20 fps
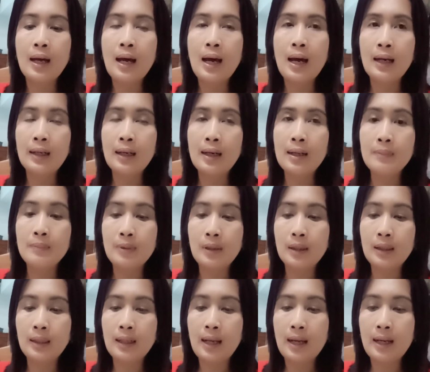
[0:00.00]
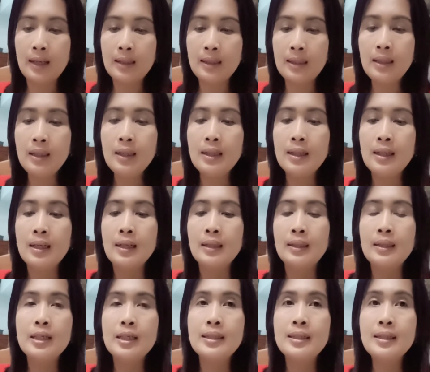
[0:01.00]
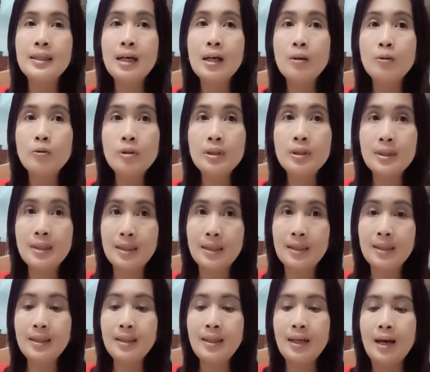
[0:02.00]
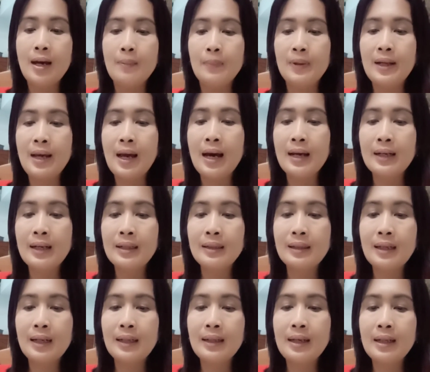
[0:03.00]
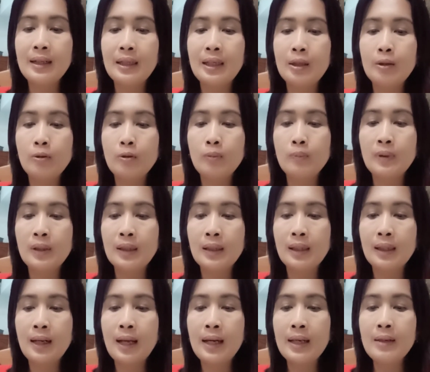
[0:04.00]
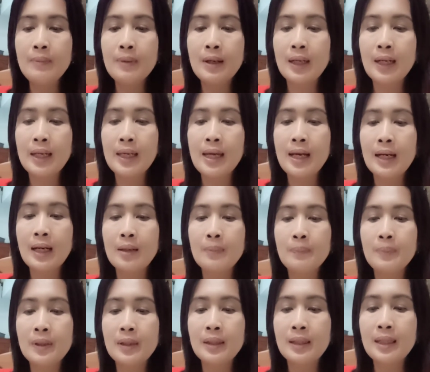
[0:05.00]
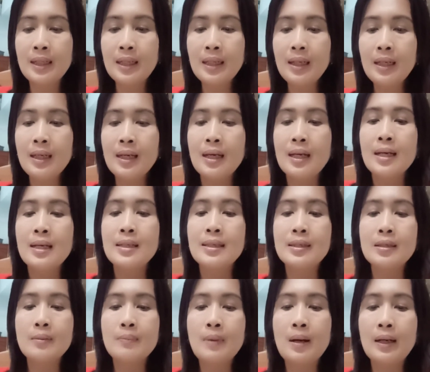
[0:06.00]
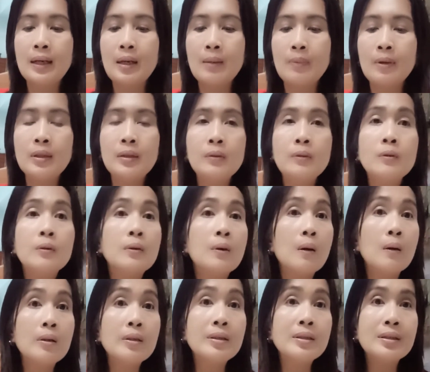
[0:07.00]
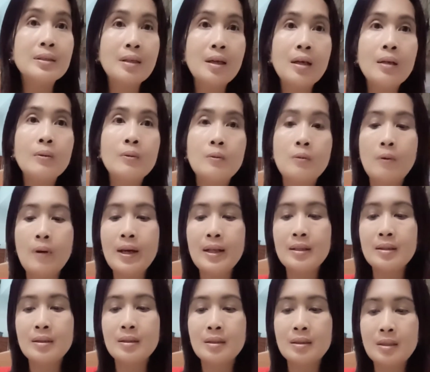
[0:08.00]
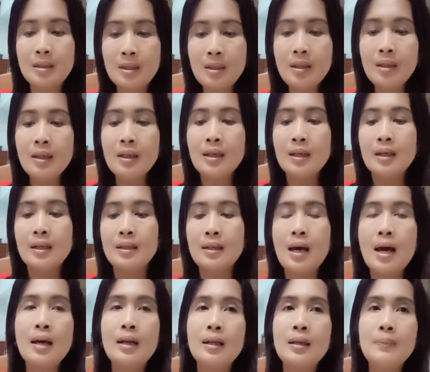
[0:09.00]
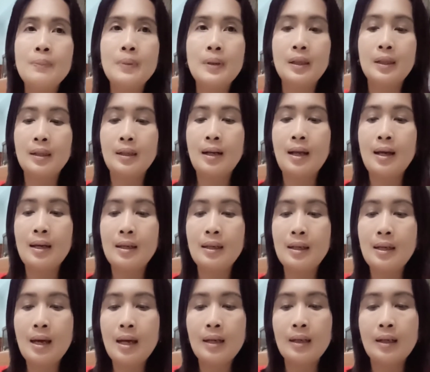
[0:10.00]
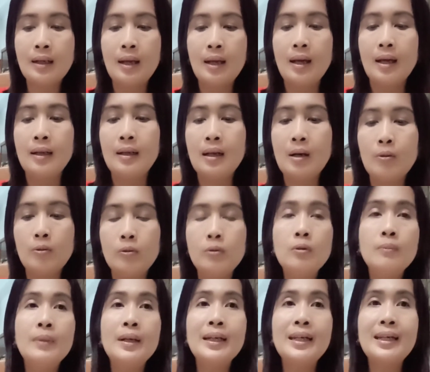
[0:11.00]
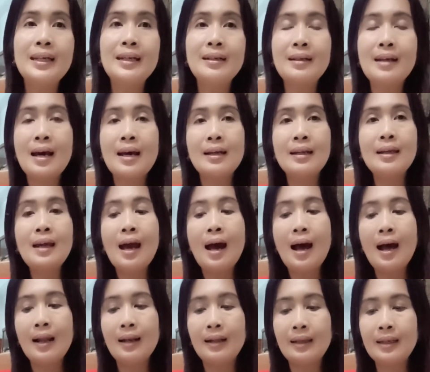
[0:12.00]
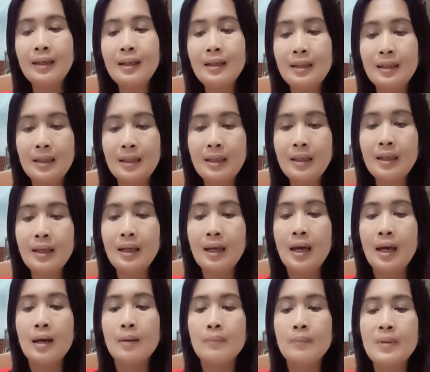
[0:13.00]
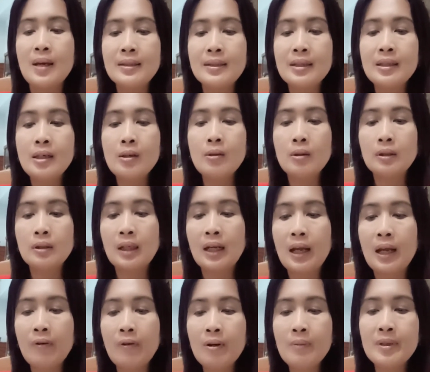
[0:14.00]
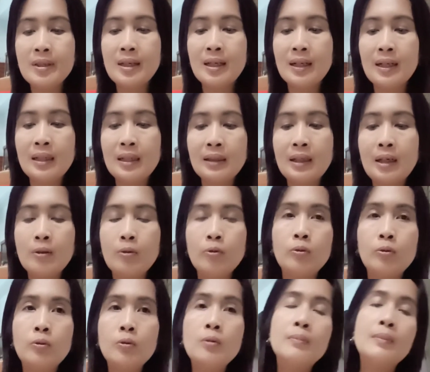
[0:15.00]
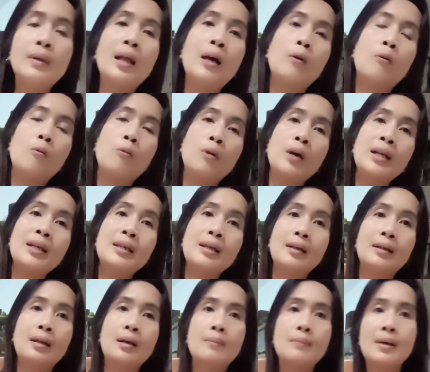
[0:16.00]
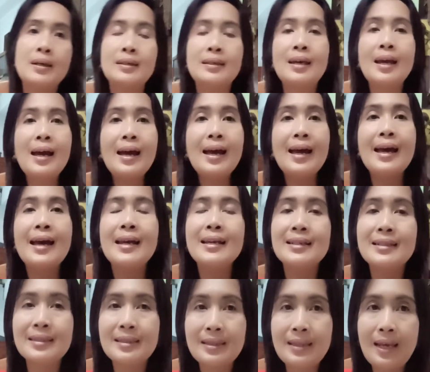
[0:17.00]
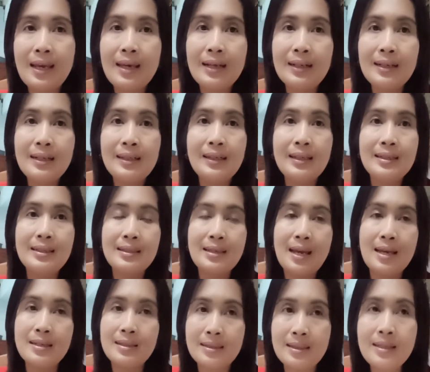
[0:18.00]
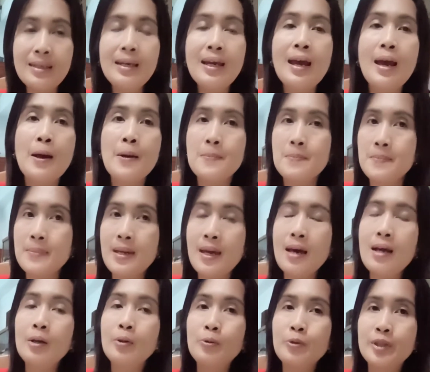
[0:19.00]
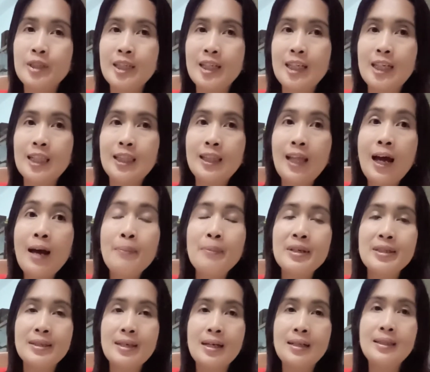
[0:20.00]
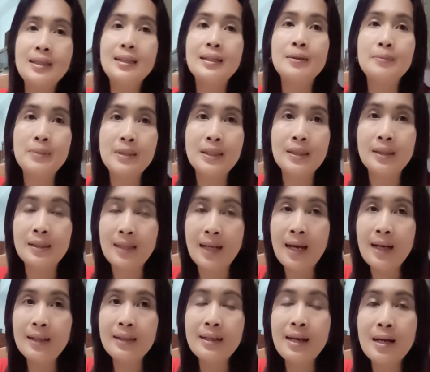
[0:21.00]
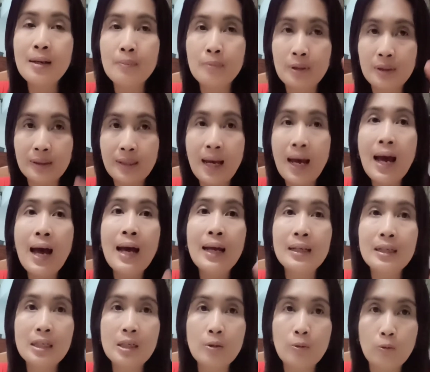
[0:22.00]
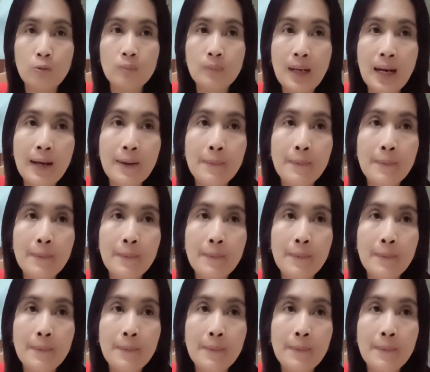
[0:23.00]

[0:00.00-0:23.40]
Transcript: akan berkelahi. Nah, jika kucing peliharaan kalian itu berkelahi, maka ia akan pergi sebagai bentuk konsekuensi dari perkelahian. Nah, untuk menghindari hal ini, biasanya dokter hewan menyarankan untuk melakukan yang namanya sterilisasi biar kucing kita menjadi lebih tenang dan betah di rumah.